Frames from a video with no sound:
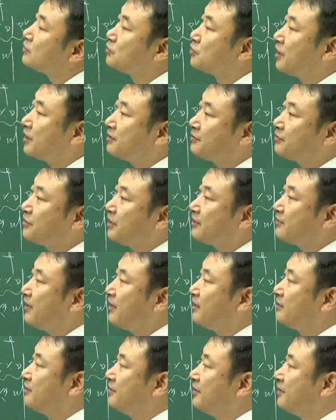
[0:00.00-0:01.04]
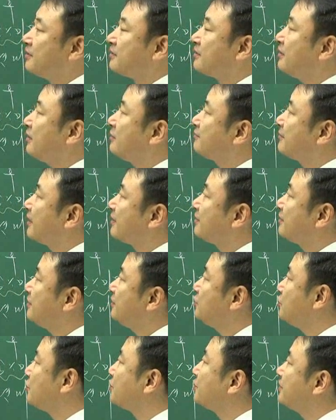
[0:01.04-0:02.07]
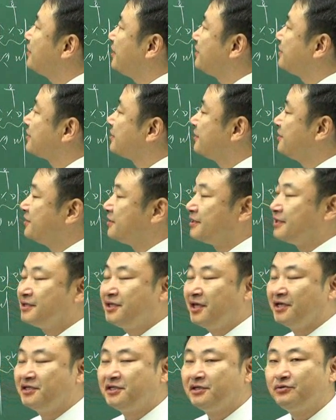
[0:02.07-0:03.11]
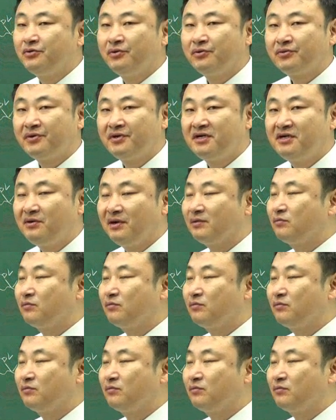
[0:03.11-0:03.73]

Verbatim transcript: 주택 건설과 관련된 사업계획 승인 요건에 있어서는 대지 소유권을